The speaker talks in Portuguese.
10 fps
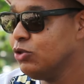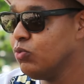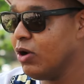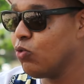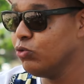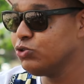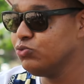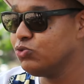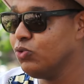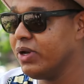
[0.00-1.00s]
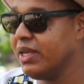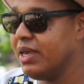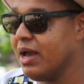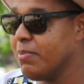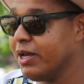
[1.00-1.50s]
numa conjuntura em
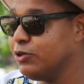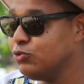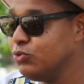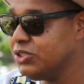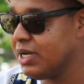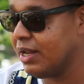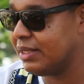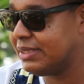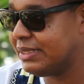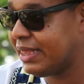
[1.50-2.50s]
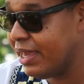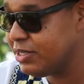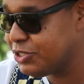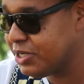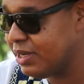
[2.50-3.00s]
que a branquitude ela
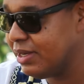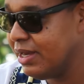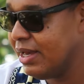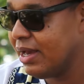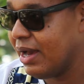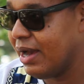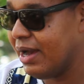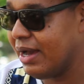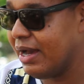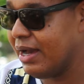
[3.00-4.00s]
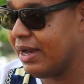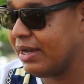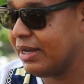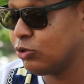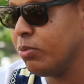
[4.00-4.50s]
tende a,
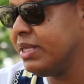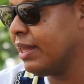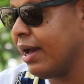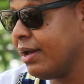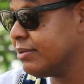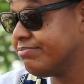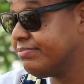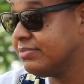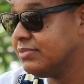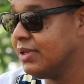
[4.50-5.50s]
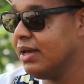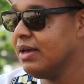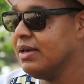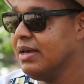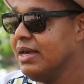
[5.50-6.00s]
a dominar, né?